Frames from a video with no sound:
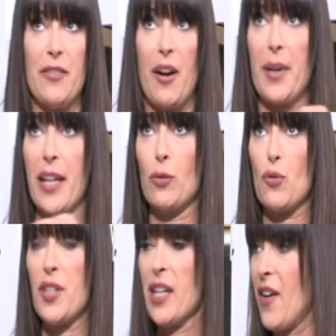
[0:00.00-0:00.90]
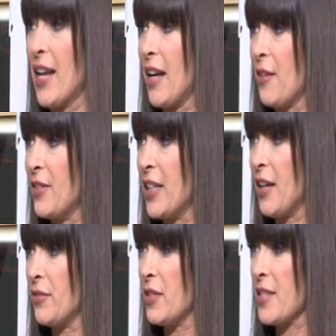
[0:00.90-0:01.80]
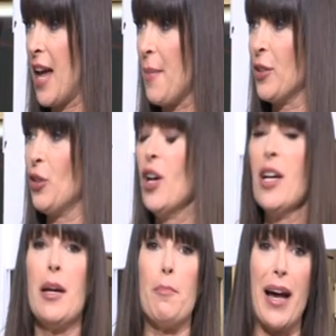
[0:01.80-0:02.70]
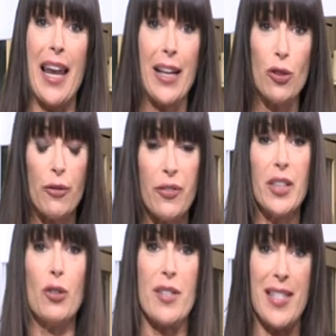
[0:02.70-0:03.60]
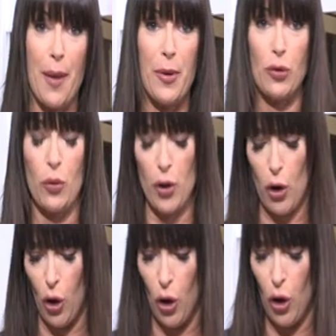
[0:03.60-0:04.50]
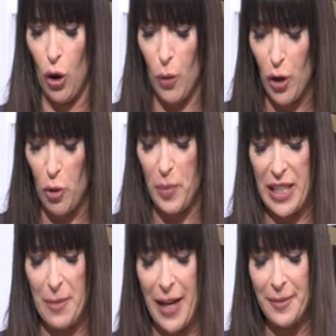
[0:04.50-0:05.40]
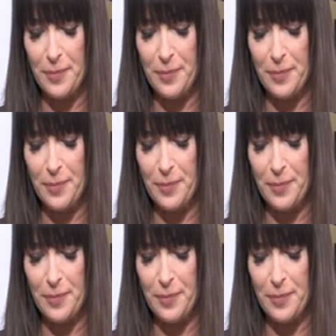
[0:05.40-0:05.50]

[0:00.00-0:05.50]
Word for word: fa, perché tu sì che vale alla fine sabato, ballando è finito il sabato quello, quello prima,